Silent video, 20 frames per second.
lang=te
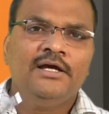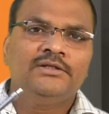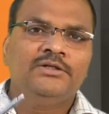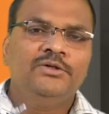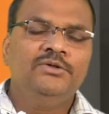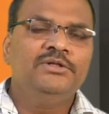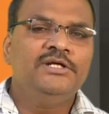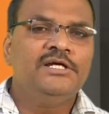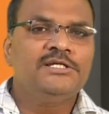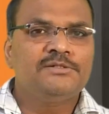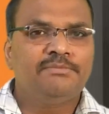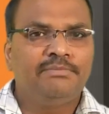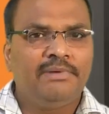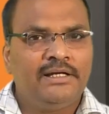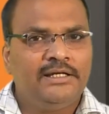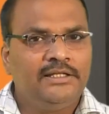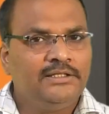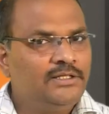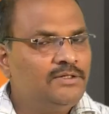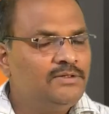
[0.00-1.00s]
తెలుగుదేశం
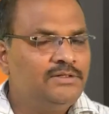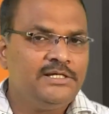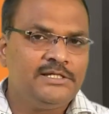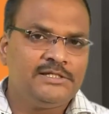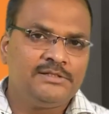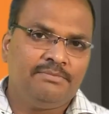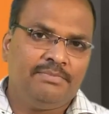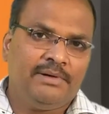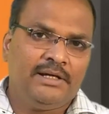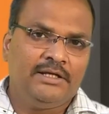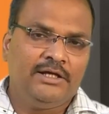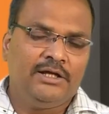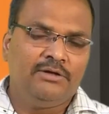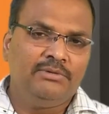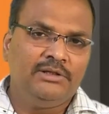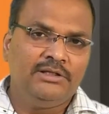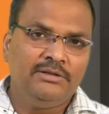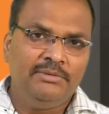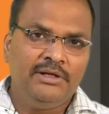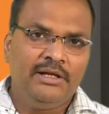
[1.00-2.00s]
పార్టీ తెలుగుదేశం పార్టీ
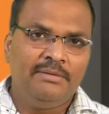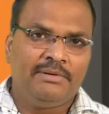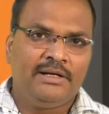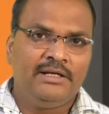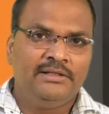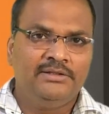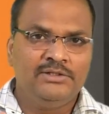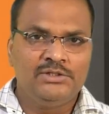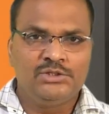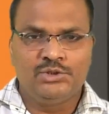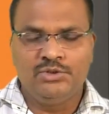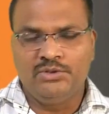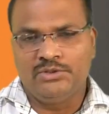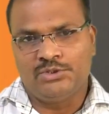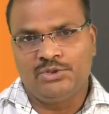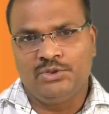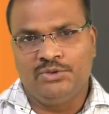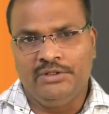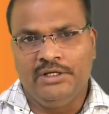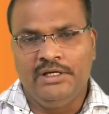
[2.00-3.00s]
అనుబంధ మీడియా ప్రయత్నిస్తూ
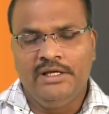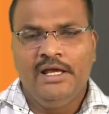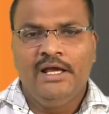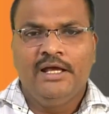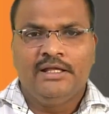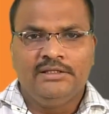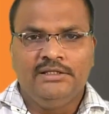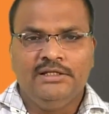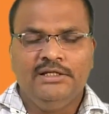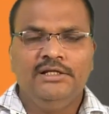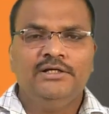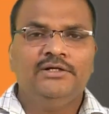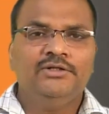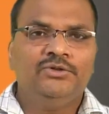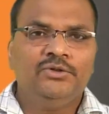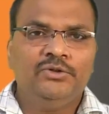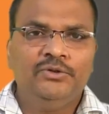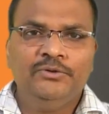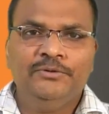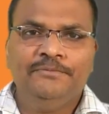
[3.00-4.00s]
వస్తుంది దీనికి
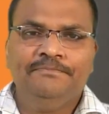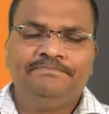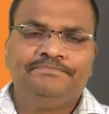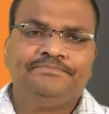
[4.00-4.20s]
తోడు